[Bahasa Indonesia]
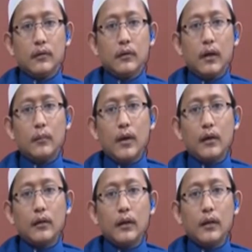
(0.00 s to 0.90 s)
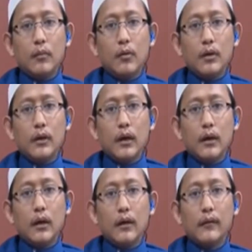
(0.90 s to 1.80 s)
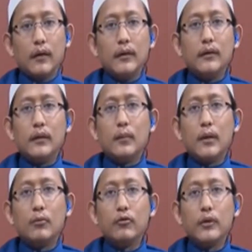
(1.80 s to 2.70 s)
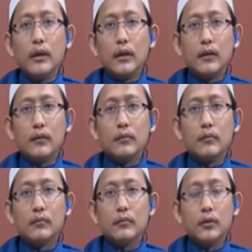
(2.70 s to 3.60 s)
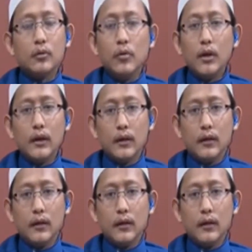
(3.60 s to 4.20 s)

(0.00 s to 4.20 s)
dalam artian bahwa ia adalah sajidnya manusia itu boleh.